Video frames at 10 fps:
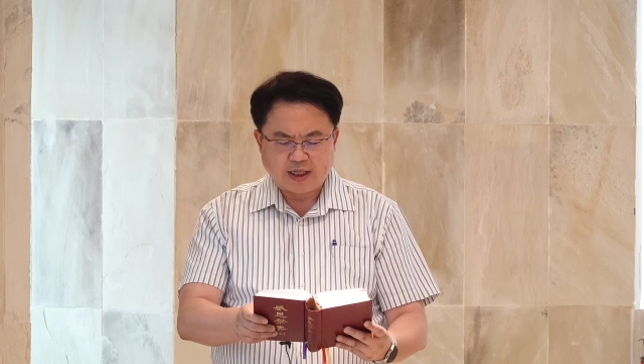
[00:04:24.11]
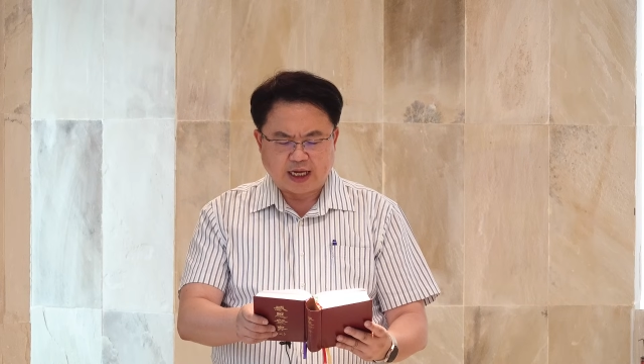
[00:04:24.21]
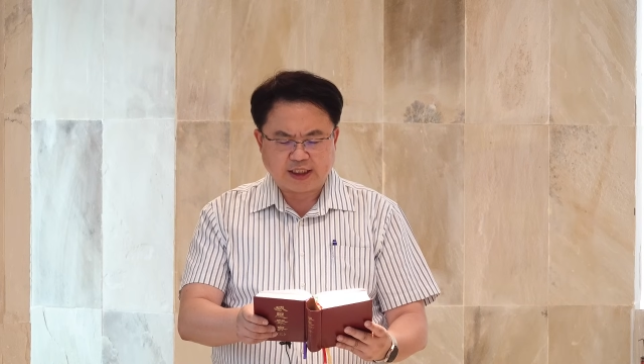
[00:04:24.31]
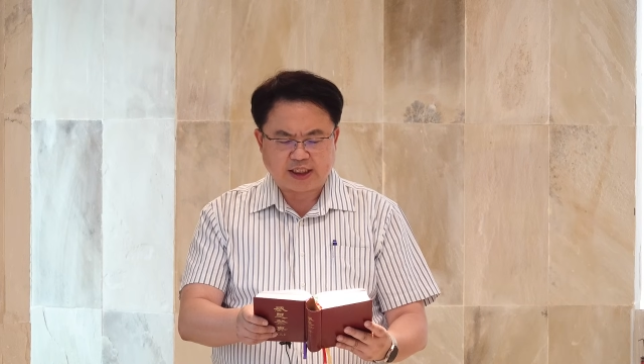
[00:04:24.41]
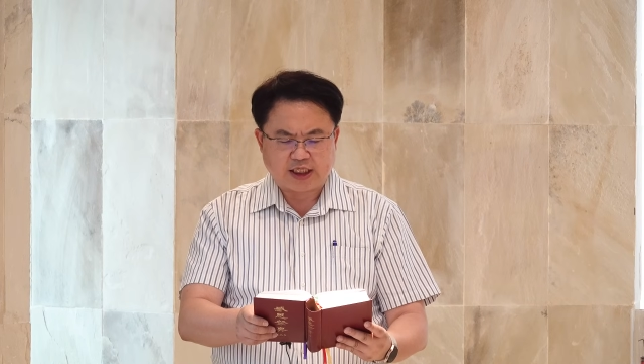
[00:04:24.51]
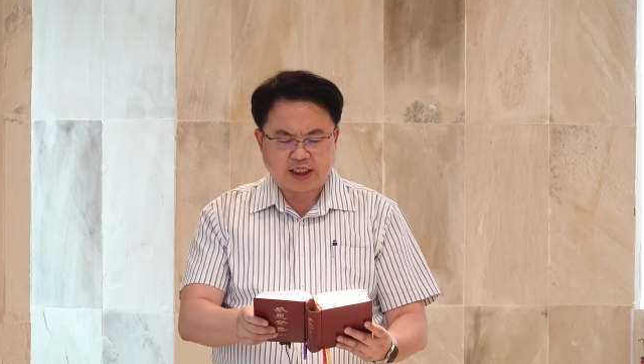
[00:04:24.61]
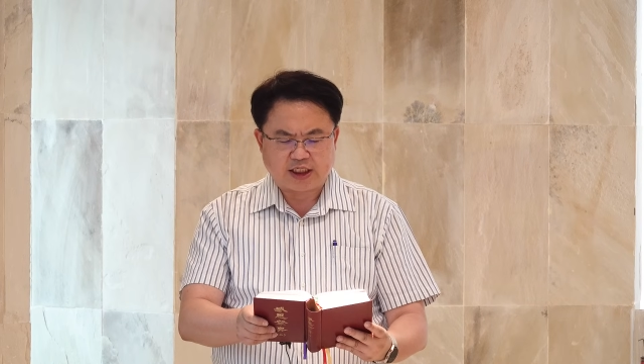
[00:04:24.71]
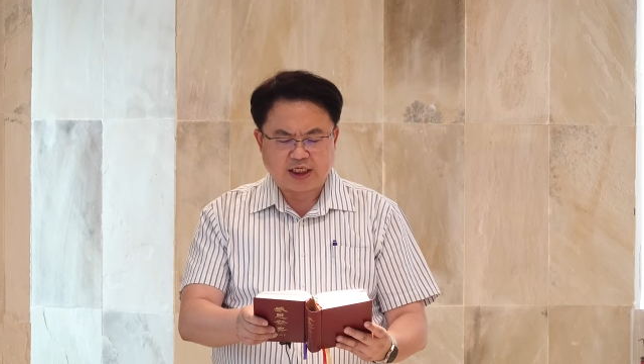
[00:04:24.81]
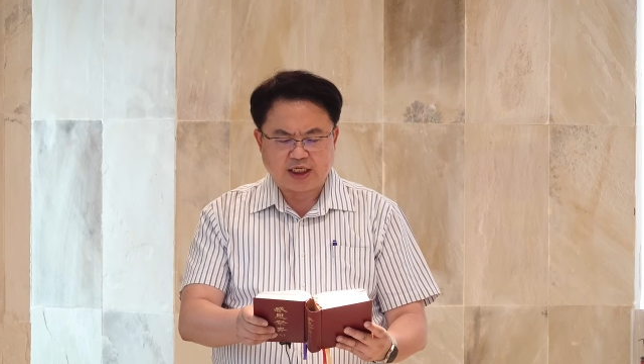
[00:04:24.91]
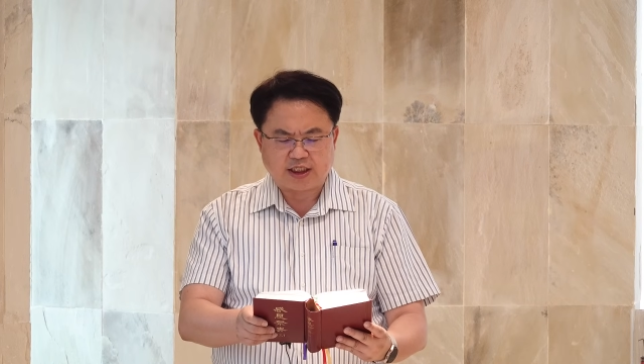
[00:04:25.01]
拿起
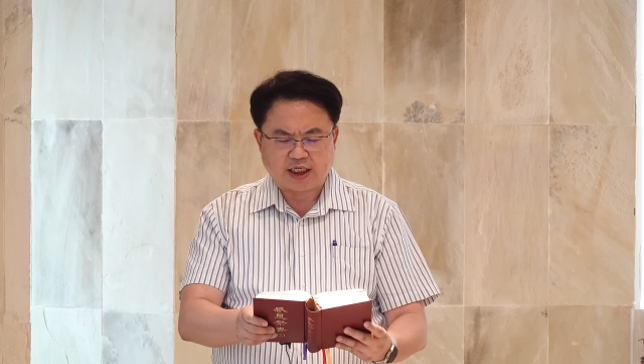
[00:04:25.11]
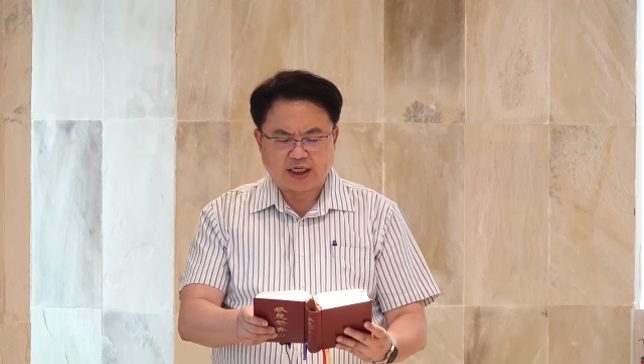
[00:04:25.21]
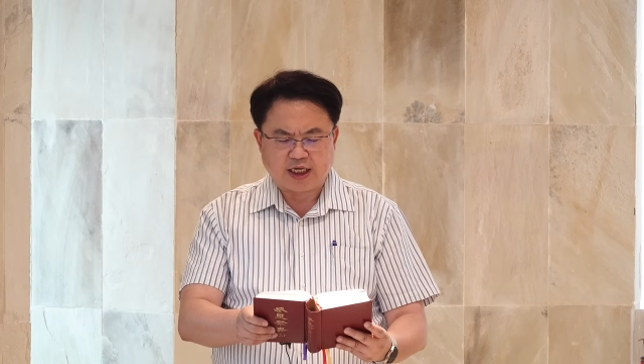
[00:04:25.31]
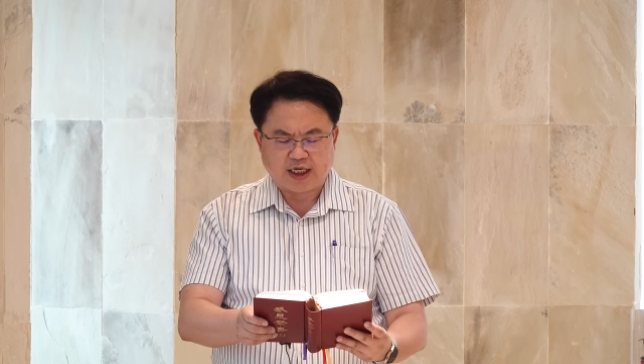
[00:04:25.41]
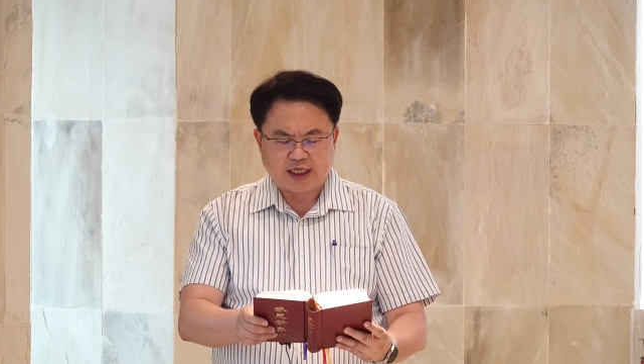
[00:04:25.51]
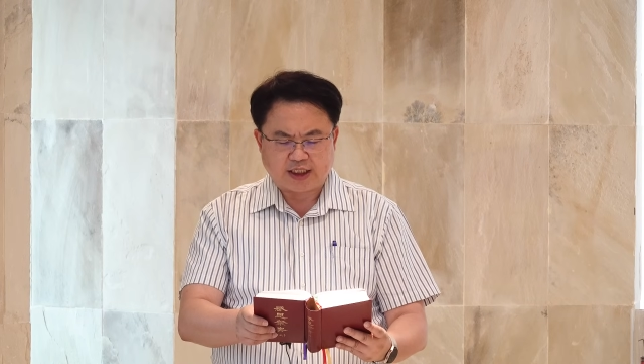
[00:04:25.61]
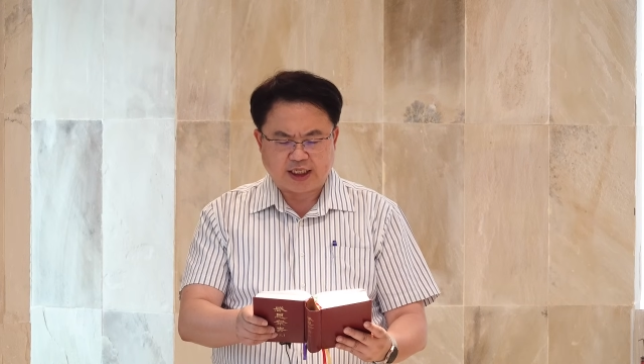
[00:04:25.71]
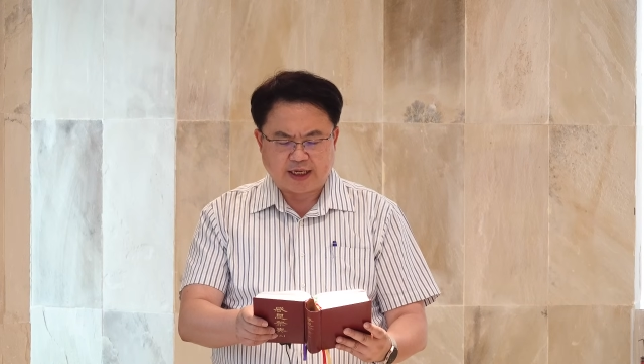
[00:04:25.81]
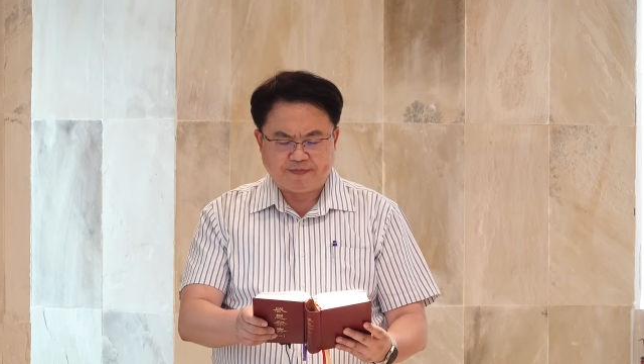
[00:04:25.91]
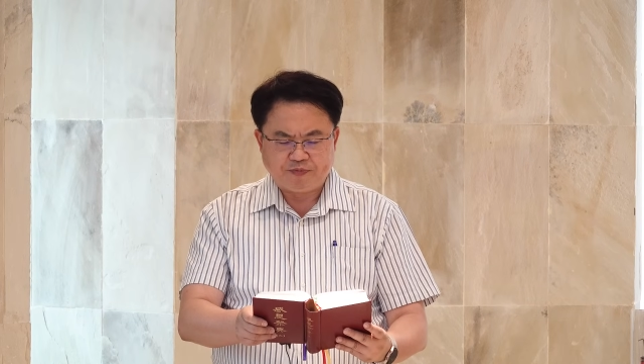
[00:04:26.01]
圣神的利
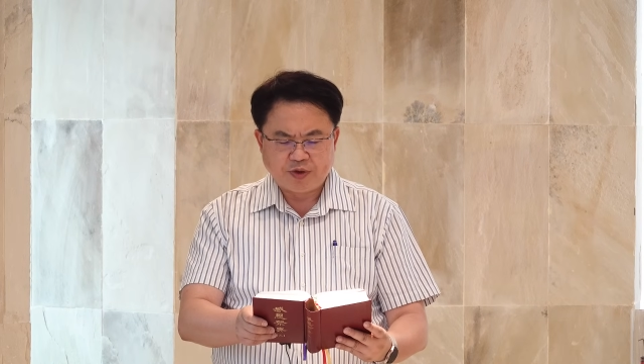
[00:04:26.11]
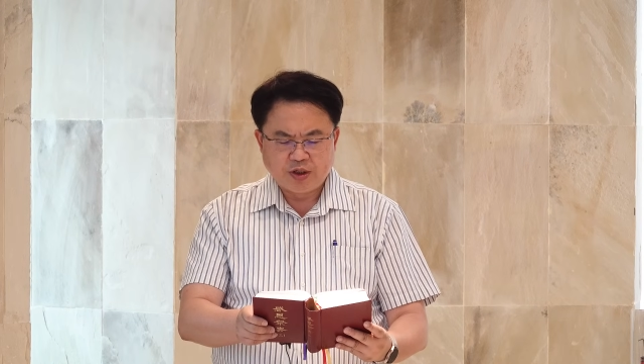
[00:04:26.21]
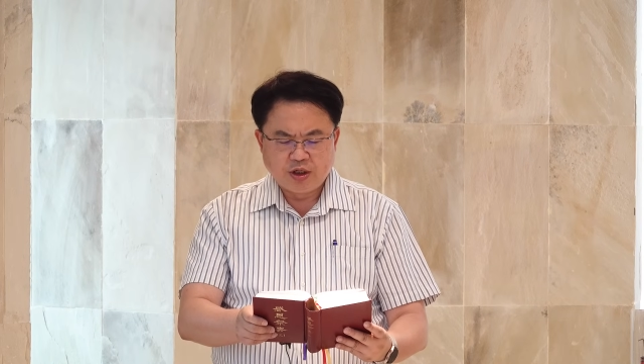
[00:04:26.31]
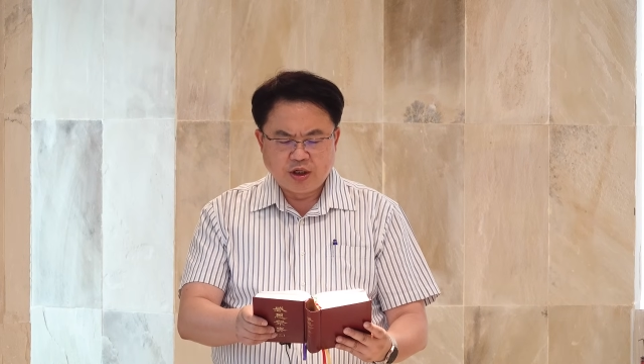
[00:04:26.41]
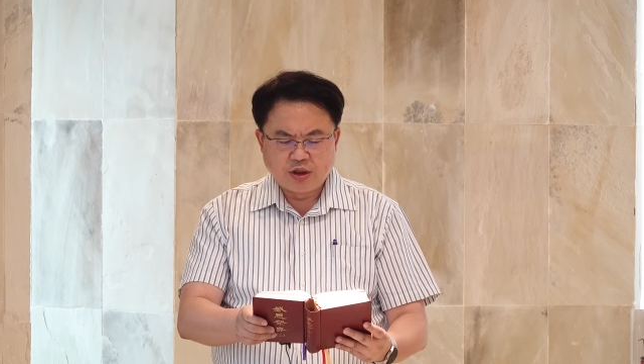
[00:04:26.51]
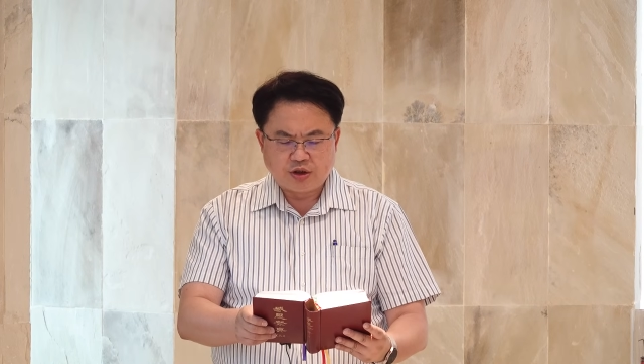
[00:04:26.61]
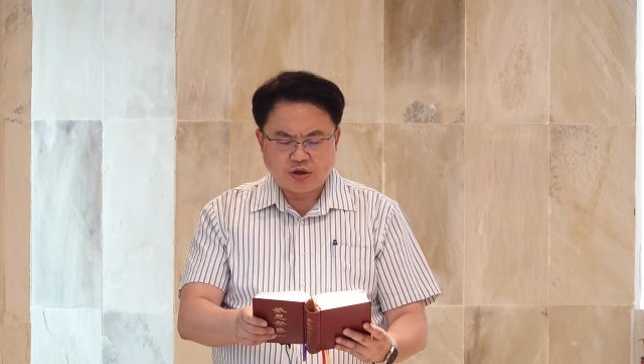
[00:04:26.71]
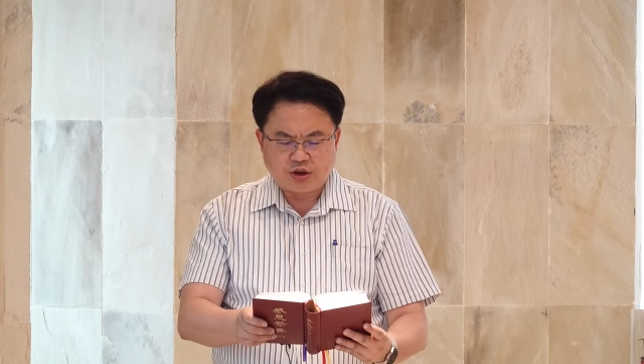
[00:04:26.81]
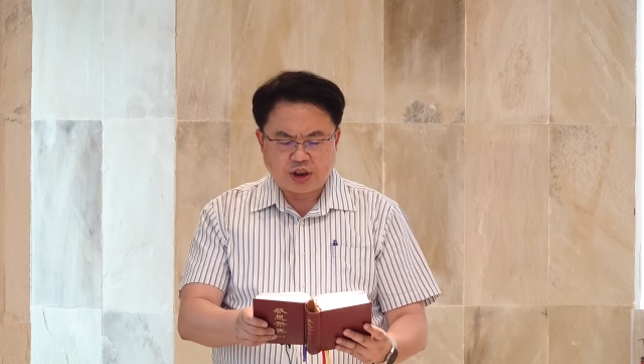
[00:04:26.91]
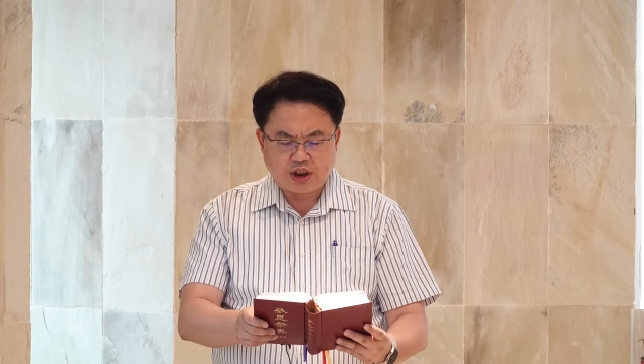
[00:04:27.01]
剑，
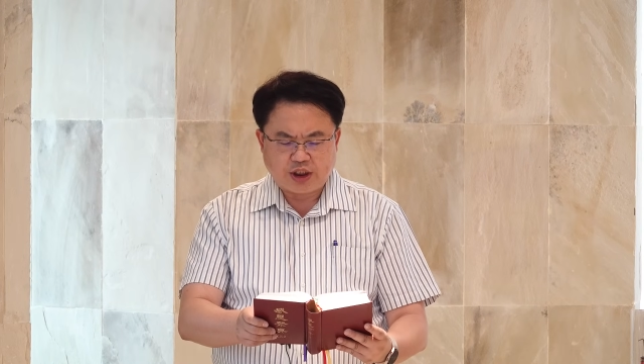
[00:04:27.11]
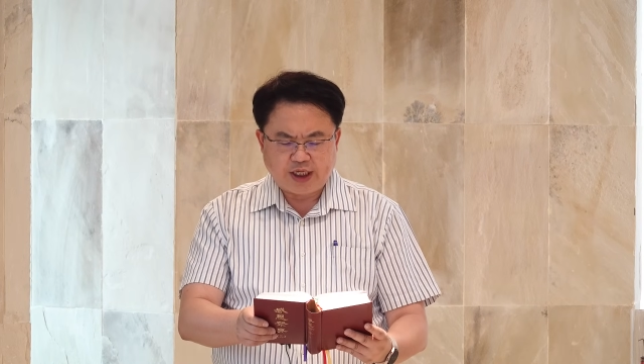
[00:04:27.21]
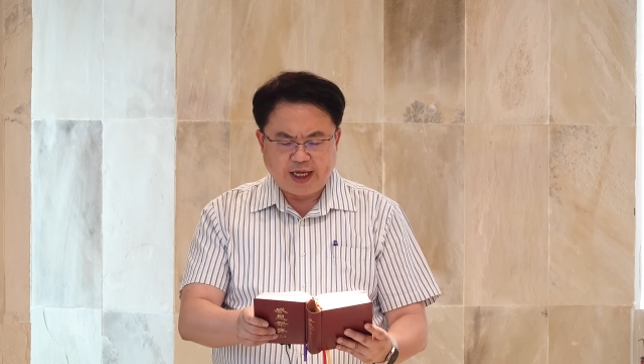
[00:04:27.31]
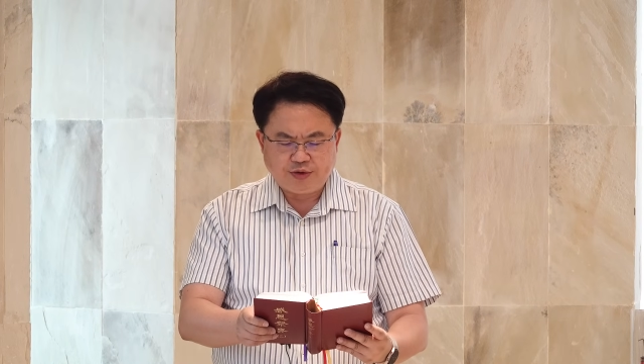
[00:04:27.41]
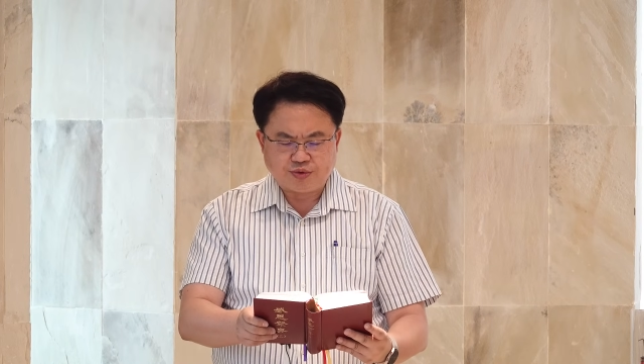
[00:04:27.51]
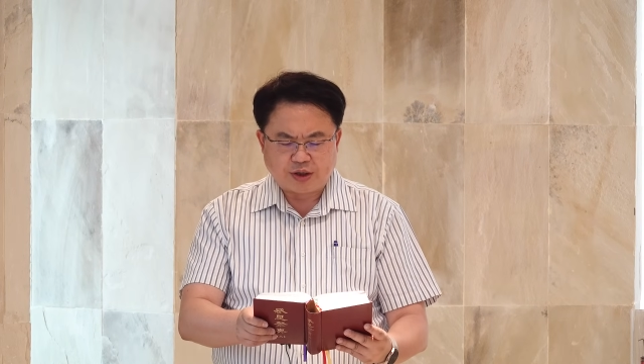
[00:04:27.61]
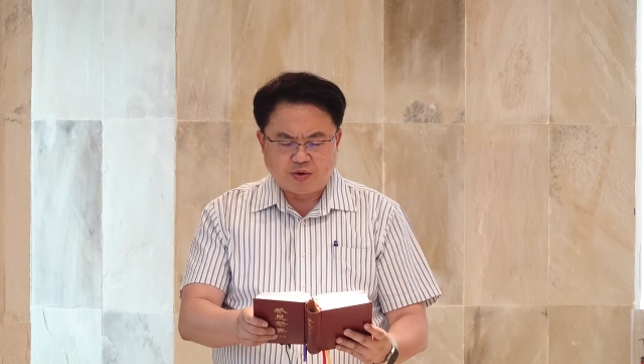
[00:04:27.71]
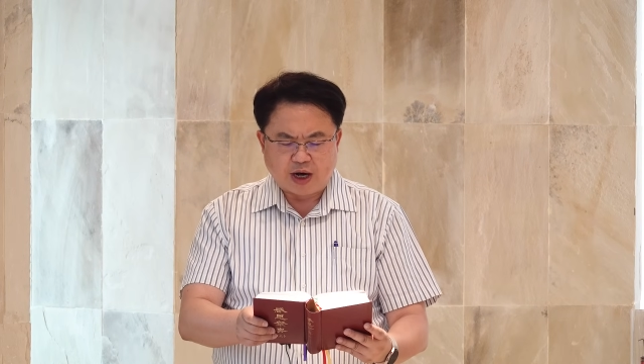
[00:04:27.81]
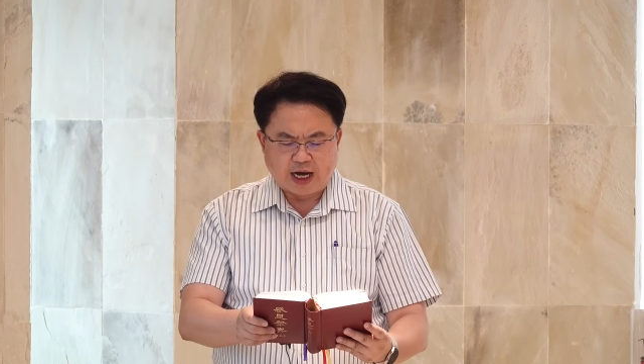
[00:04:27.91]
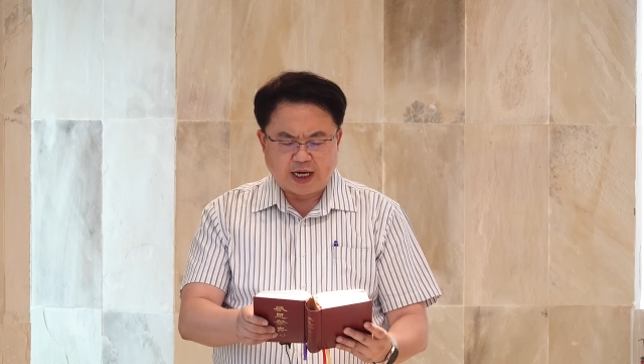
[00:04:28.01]
就是天主的
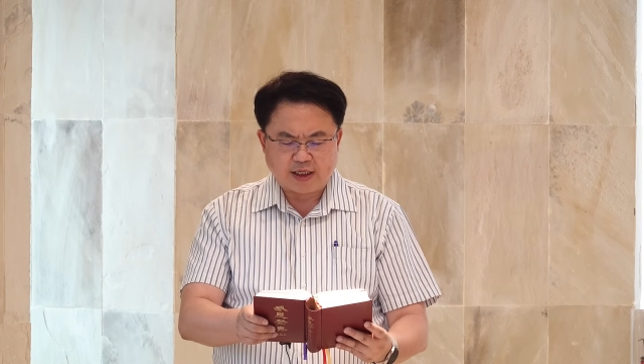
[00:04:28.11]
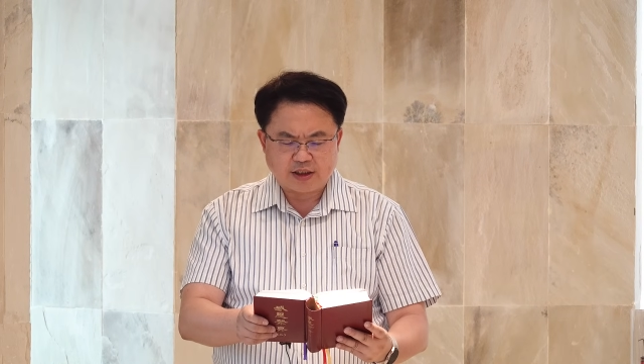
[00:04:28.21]
话。